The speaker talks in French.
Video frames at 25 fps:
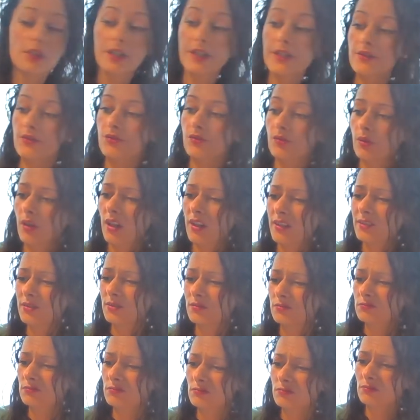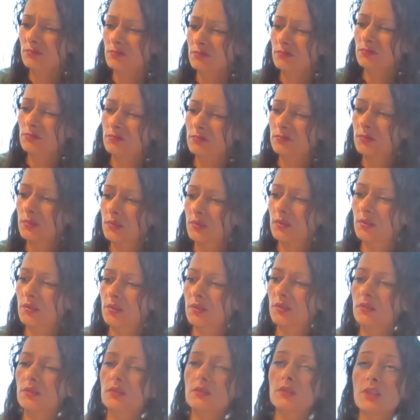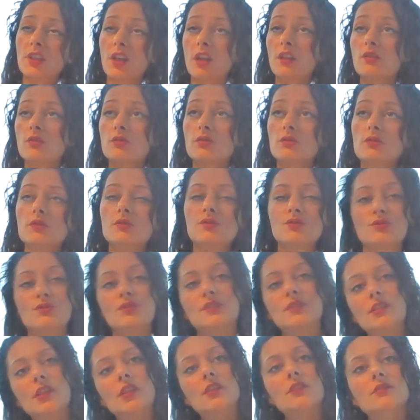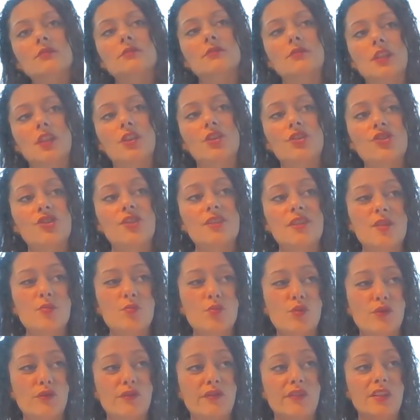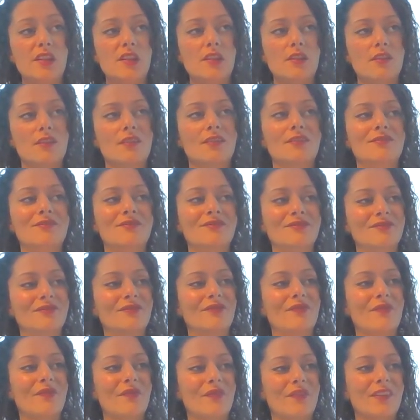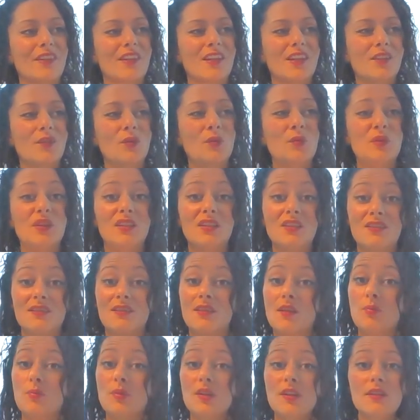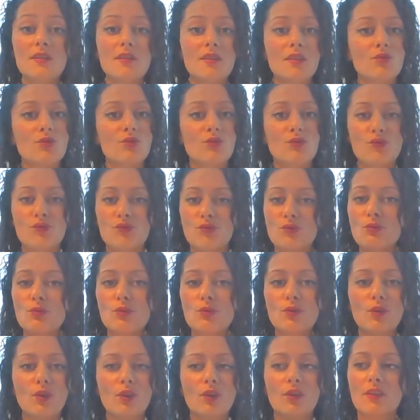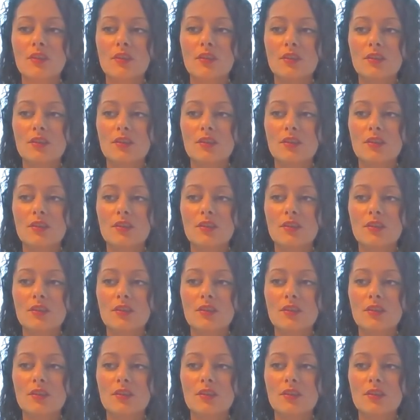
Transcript: restauration, gâteaux, tout ça. Tout à l'heure, j'ai dit muffins. Mais des épices, hein, du sucre,